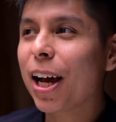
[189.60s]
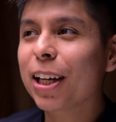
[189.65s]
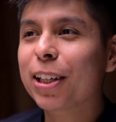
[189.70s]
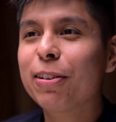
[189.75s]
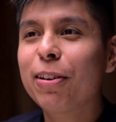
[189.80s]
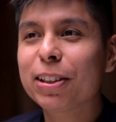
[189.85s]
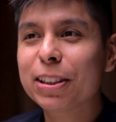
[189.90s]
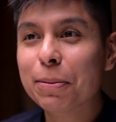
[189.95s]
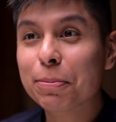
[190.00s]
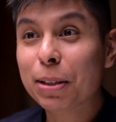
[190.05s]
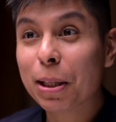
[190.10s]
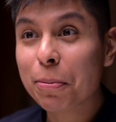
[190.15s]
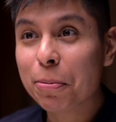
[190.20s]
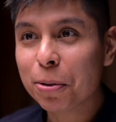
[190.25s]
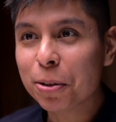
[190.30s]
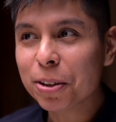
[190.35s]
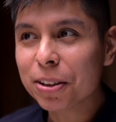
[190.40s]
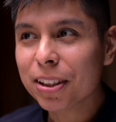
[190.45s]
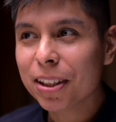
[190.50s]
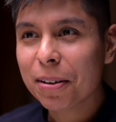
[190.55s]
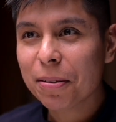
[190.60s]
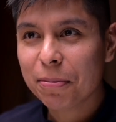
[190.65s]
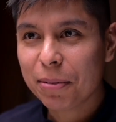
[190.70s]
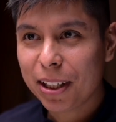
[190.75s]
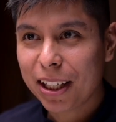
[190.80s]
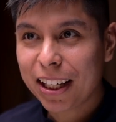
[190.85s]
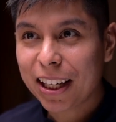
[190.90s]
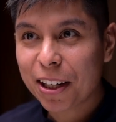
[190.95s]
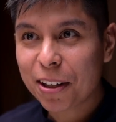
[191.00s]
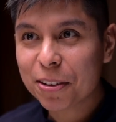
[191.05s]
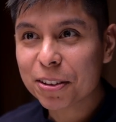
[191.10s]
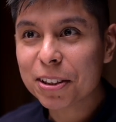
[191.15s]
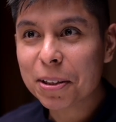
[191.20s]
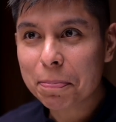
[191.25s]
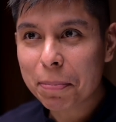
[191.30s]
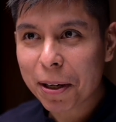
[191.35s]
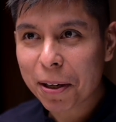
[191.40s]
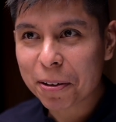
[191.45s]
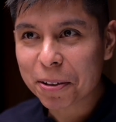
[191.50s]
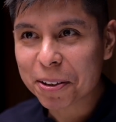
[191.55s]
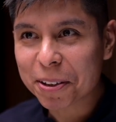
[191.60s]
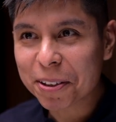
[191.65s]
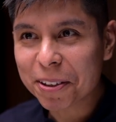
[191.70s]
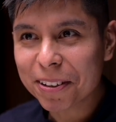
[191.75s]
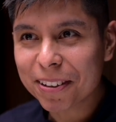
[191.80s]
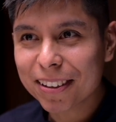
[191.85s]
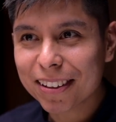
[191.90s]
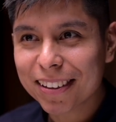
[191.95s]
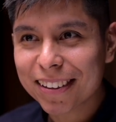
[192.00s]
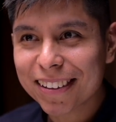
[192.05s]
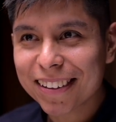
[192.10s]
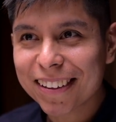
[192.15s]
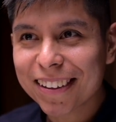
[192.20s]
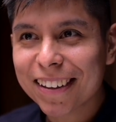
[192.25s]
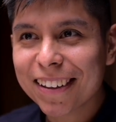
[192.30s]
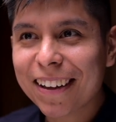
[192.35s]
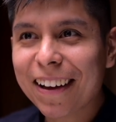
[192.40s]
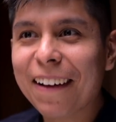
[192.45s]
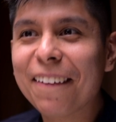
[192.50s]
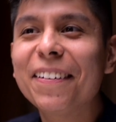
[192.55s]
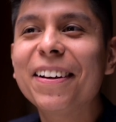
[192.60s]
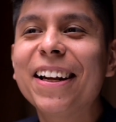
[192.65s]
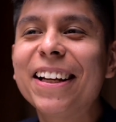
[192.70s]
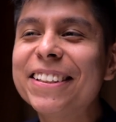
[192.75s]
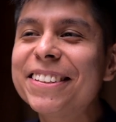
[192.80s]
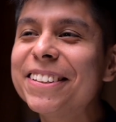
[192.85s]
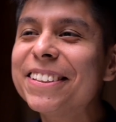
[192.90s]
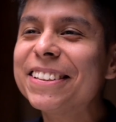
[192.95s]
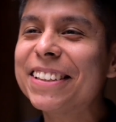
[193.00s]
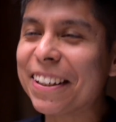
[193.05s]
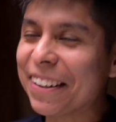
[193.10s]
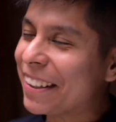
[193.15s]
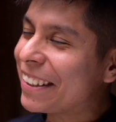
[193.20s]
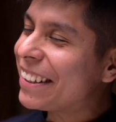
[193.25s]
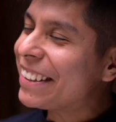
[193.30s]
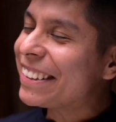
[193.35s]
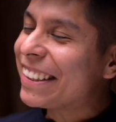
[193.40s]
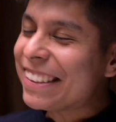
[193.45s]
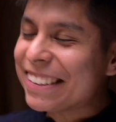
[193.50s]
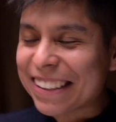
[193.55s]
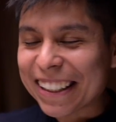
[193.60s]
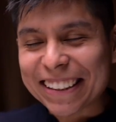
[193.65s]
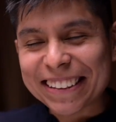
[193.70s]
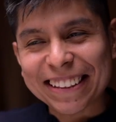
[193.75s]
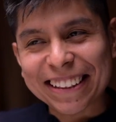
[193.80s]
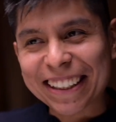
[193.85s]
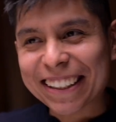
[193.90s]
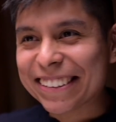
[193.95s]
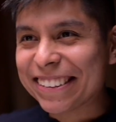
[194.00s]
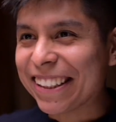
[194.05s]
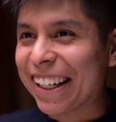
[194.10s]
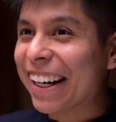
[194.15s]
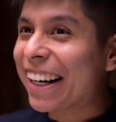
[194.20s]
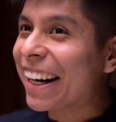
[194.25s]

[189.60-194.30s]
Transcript: aquí no aceptamos mexicanos ni perros, ¿no? A ver, esto, ¿eh, ¿quién sabe si sea